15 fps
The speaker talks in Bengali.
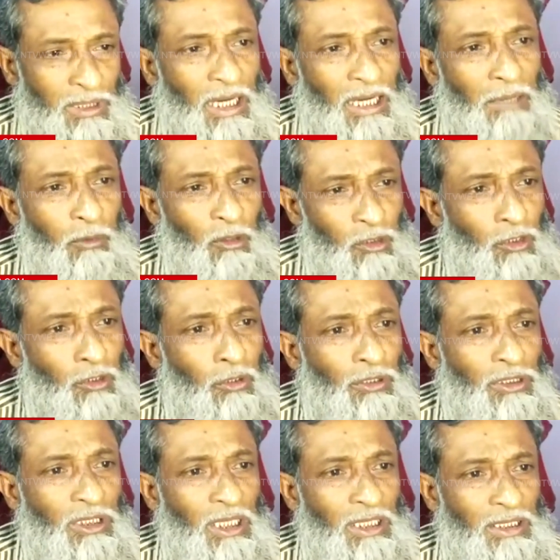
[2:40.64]
তিনাকে পছন্দ
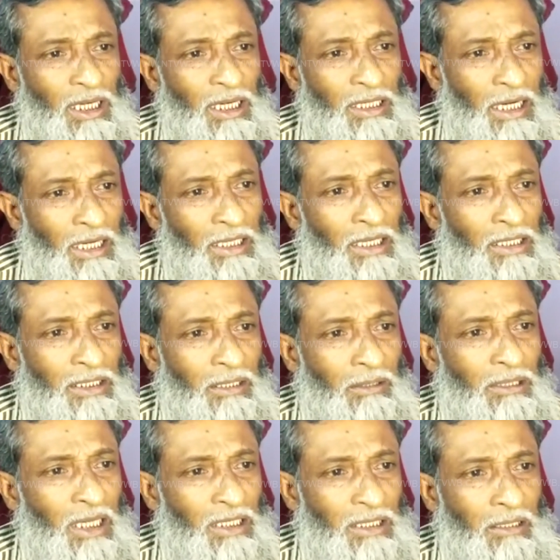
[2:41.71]
করছি না তিনার ক্যান্ডিডেট
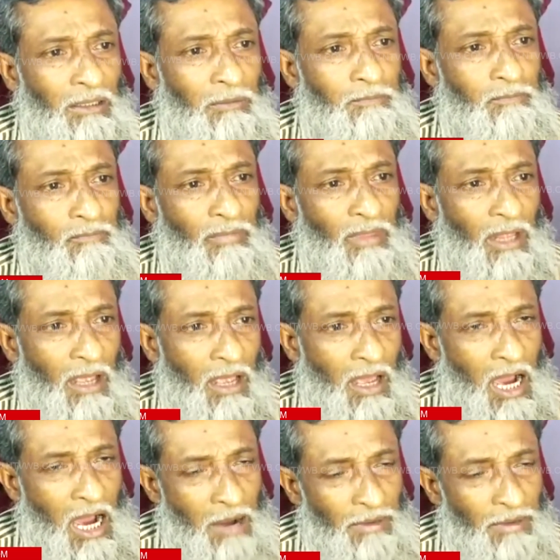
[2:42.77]
পছন্দ করছেন না